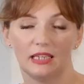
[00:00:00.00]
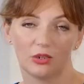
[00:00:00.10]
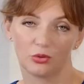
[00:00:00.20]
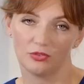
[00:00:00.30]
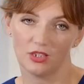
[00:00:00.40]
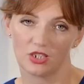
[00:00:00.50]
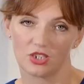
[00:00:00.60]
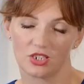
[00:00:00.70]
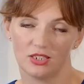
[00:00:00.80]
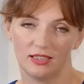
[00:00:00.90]
jak
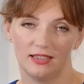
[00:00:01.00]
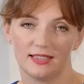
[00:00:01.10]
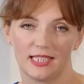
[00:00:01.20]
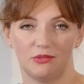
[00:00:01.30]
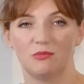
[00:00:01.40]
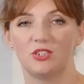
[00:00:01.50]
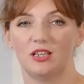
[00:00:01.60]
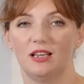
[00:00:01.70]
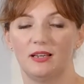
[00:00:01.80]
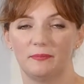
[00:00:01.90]
również na całym
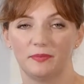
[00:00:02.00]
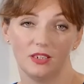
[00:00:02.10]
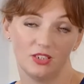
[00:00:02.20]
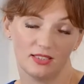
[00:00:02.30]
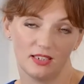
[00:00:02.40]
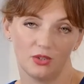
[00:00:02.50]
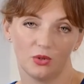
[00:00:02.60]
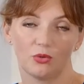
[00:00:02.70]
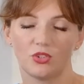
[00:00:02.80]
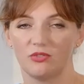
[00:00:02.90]
ciele, gdzie
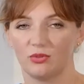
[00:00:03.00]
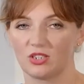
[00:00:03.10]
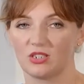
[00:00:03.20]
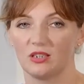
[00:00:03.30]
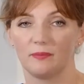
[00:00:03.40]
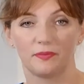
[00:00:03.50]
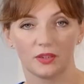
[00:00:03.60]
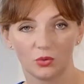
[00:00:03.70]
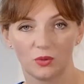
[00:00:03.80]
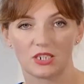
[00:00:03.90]
znajdują się właśnie
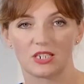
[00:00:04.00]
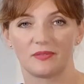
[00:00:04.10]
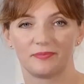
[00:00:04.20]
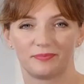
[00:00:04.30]
tatuaże.